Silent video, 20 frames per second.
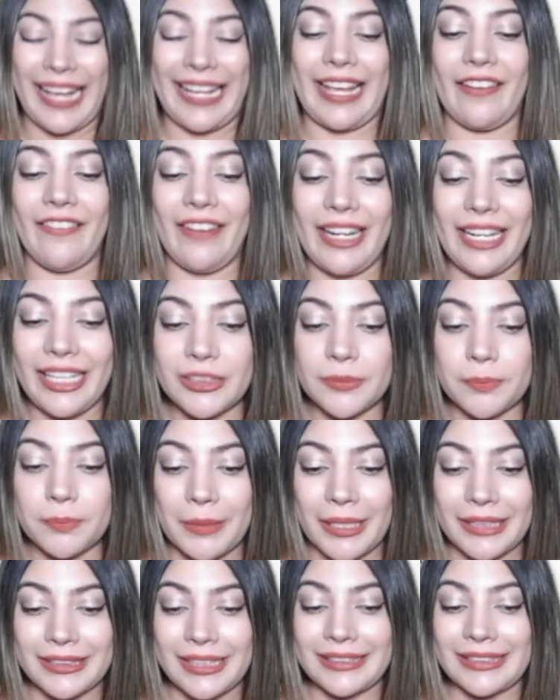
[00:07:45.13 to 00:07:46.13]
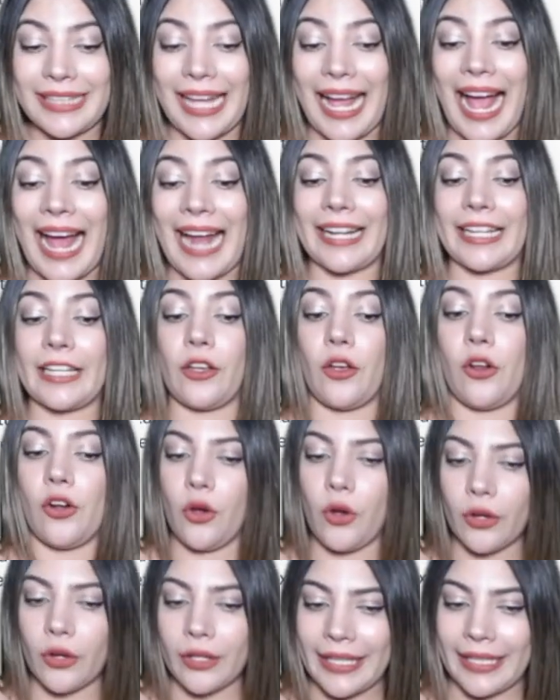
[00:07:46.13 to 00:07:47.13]
que varias piezas
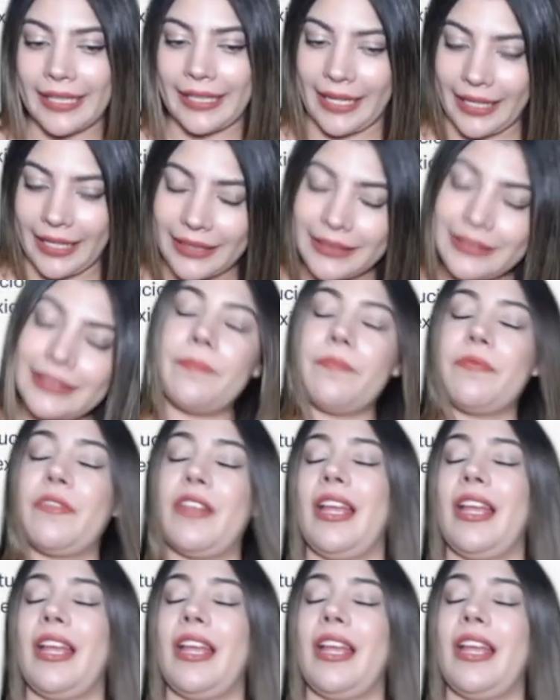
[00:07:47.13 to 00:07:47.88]
arqueológicas